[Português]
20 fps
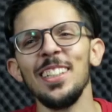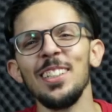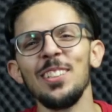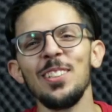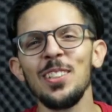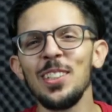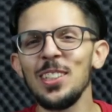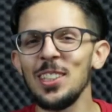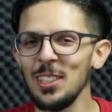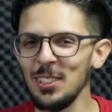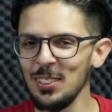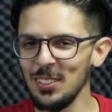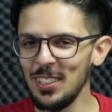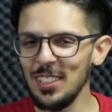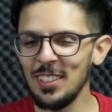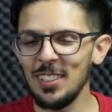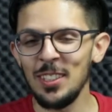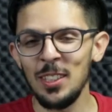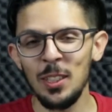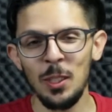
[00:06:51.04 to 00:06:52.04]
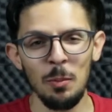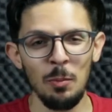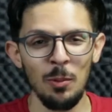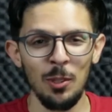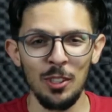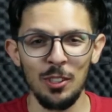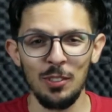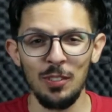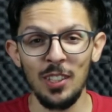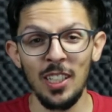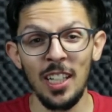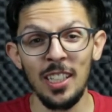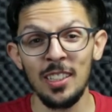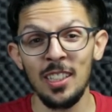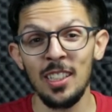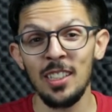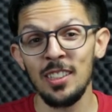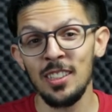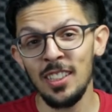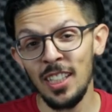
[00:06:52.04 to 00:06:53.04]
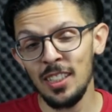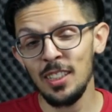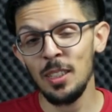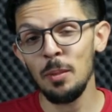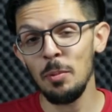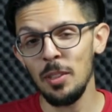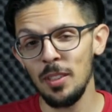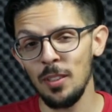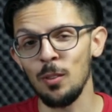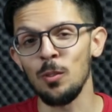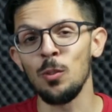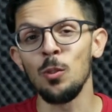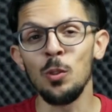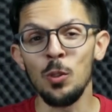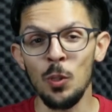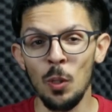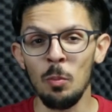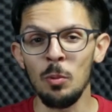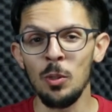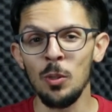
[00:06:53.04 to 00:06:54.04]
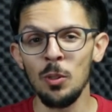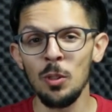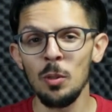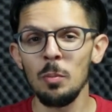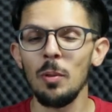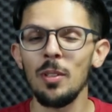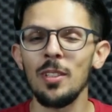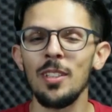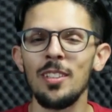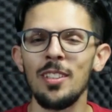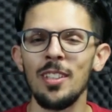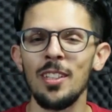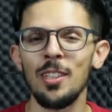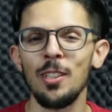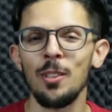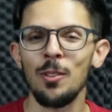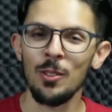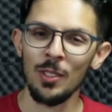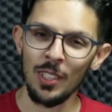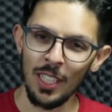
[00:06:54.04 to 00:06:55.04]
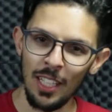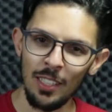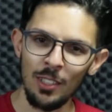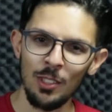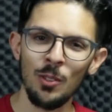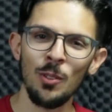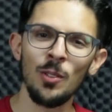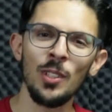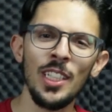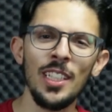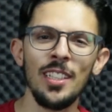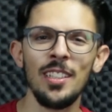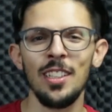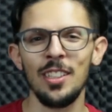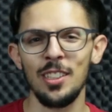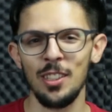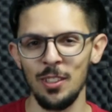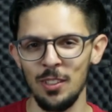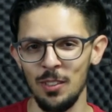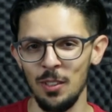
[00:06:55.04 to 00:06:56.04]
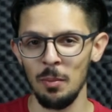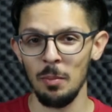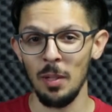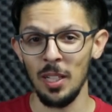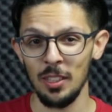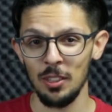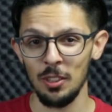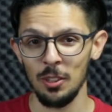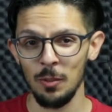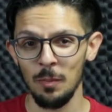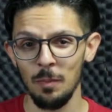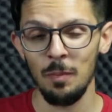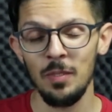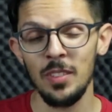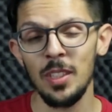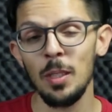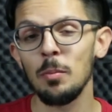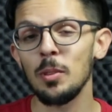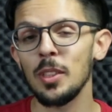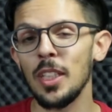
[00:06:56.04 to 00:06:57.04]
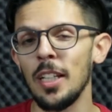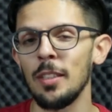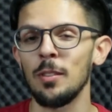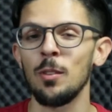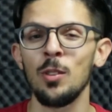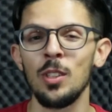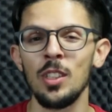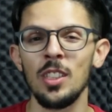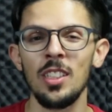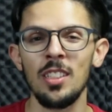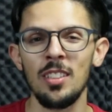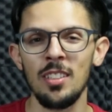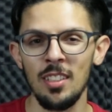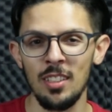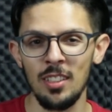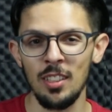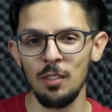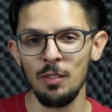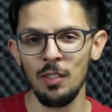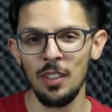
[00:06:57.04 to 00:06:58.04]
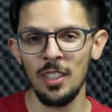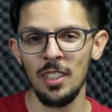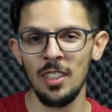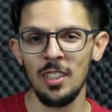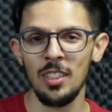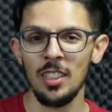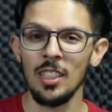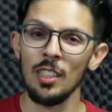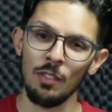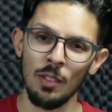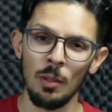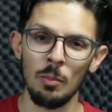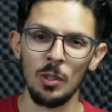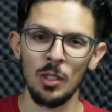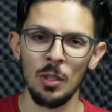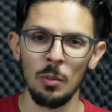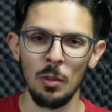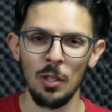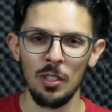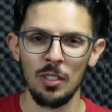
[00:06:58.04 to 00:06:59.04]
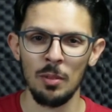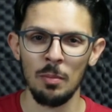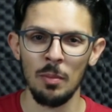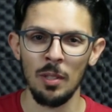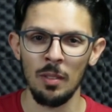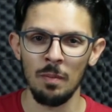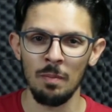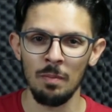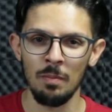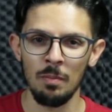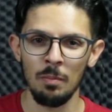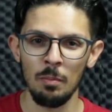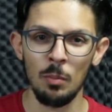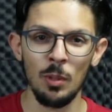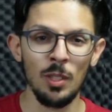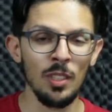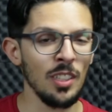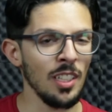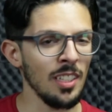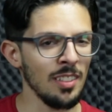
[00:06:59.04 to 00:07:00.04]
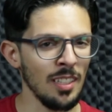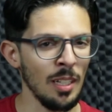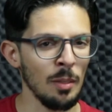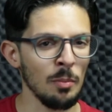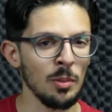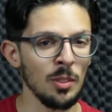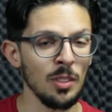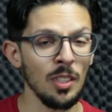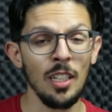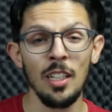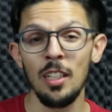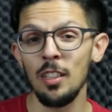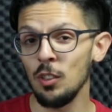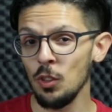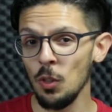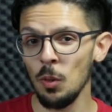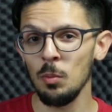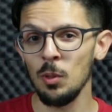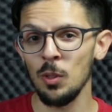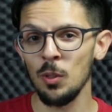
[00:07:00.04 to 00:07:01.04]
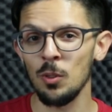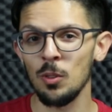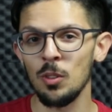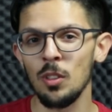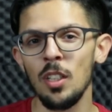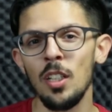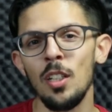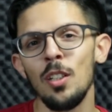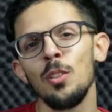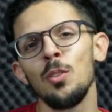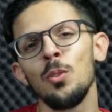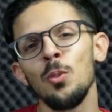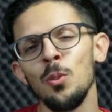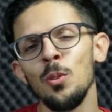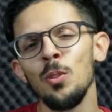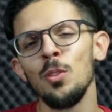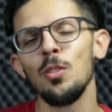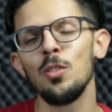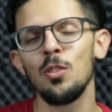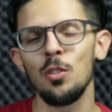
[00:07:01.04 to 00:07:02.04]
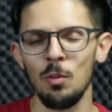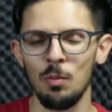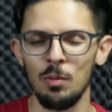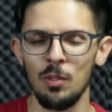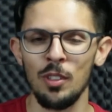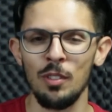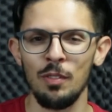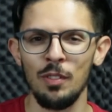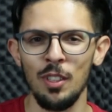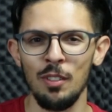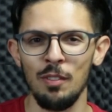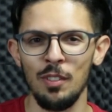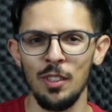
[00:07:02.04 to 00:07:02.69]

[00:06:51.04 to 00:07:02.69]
Todas as notícias e rumores faladas nesta emissão do Niob News podem ser encontrados, o link na descrição abaixo. Estamos cá todas as sextas-feiras e vemos-nos na próxima. Por isso já sabes, Niob News, tudo sobre fotografia e